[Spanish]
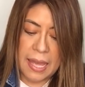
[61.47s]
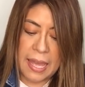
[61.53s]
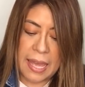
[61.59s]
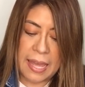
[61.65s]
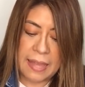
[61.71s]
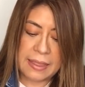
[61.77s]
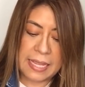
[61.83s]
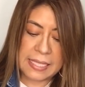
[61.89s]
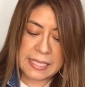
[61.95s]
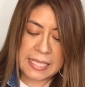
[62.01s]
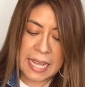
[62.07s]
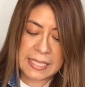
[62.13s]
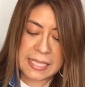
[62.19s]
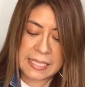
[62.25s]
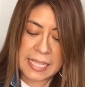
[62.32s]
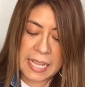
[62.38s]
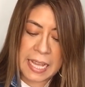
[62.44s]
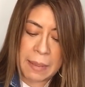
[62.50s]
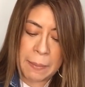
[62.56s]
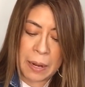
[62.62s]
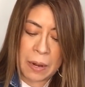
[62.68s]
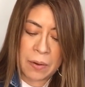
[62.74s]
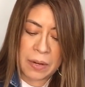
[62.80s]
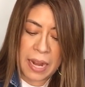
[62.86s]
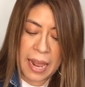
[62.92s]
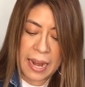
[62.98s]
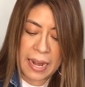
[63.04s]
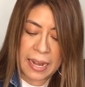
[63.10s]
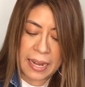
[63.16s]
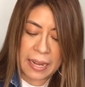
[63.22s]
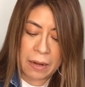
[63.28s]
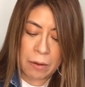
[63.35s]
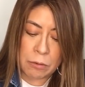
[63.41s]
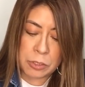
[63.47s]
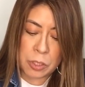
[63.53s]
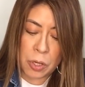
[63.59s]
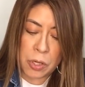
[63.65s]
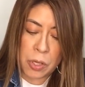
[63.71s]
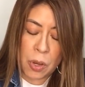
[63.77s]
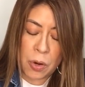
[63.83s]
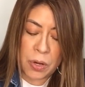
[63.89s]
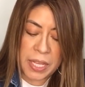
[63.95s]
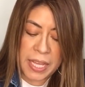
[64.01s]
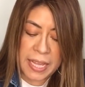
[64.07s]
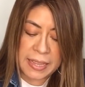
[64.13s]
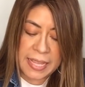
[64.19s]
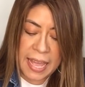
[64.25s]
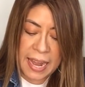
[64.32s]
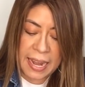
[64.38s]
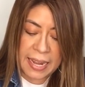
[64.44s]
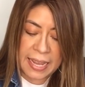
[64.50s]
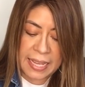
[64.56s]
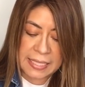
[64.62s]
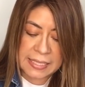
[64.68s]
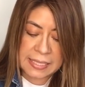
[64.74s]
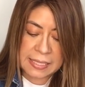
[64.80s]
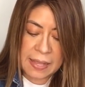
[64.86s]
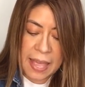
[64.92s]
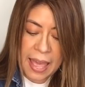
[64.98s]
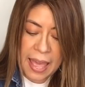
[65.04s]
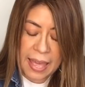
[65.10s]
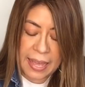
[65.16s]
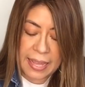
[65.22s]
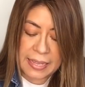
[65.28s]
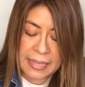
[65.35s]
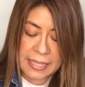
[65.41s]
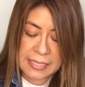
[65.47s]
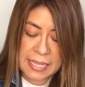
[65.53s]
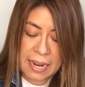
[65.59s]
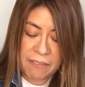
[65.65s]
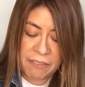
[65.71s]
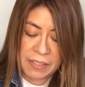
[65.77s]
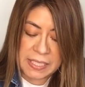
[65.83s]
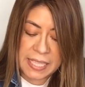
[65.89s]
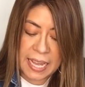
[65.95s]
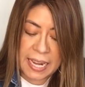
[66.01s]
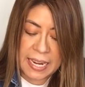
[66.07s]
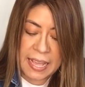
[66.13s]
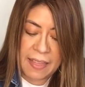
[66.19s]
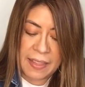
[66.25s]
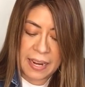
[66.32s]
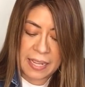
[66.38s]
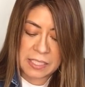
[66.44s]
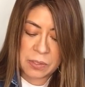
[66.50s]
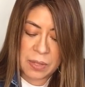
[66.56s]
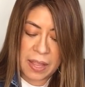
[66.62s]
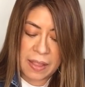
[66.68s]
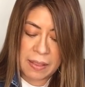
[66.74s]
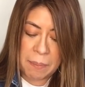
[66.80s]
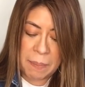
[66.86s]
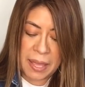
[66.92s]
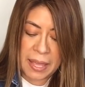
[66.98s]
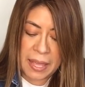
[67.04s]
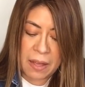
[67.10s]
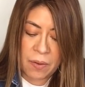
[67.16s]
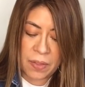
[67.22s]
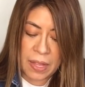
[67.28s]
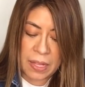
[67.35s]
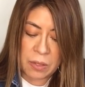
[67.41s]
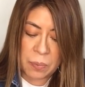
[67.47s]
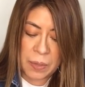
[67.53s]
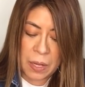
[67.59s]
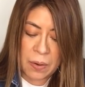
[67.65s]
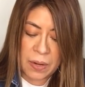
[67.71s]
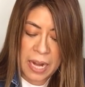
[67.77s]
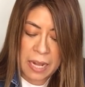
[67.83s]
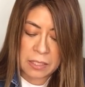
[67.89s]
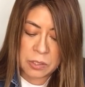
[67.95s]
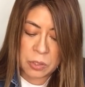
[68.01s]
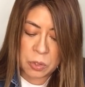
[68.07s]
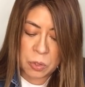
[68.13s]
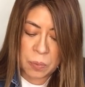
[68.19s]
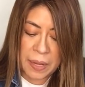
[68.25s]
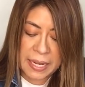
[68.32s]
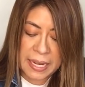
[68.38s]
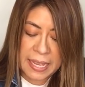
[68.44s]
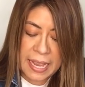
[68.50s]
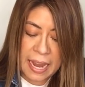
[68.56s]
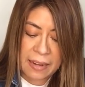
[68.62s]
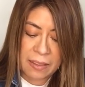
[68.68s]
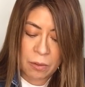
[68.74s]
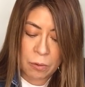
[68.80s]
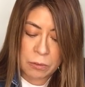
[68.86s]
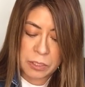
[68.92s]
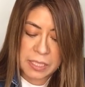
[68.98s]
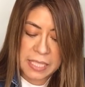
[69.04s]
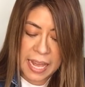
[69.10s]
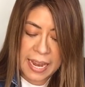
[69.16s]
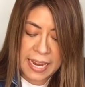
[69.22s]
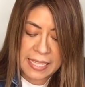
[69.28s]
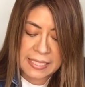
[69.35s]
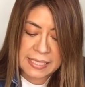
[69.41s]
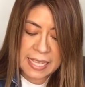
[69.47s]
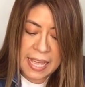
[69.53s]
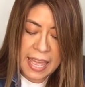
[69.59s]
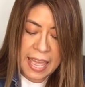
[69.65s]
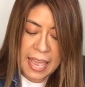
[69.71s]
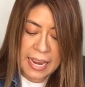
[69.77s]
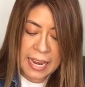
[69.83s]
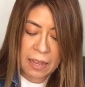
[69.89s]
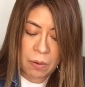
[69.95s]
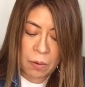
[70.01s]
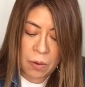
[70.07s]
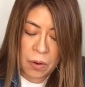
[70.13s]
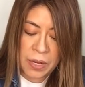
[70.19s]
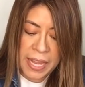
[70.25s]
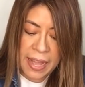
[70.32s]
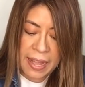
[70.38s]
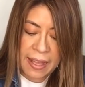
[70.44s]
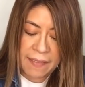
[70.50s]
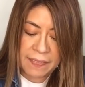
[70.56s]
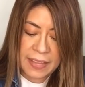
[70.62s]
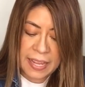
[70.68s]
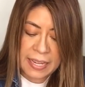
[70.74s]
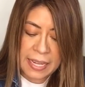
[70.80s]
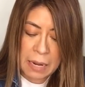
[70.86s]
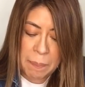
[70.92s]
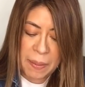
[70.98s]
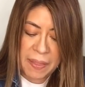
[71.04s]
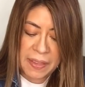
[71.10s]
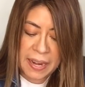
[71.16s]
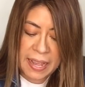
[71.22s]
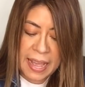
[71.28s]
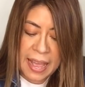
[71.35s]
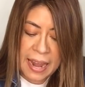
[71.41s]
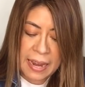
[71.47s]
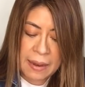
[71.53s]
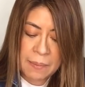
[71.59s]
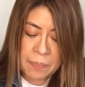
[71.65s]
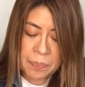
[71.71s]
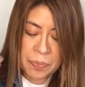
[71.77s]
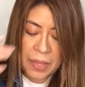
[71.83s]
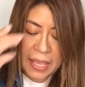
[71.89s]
Eh, dice, así se llevaron al reclusorio Oriente a Rix. Agentes de la Fiscalía de la Ciudad de México detuvieron al youtuber Ricardo González en la colonia Candil del Pedregal.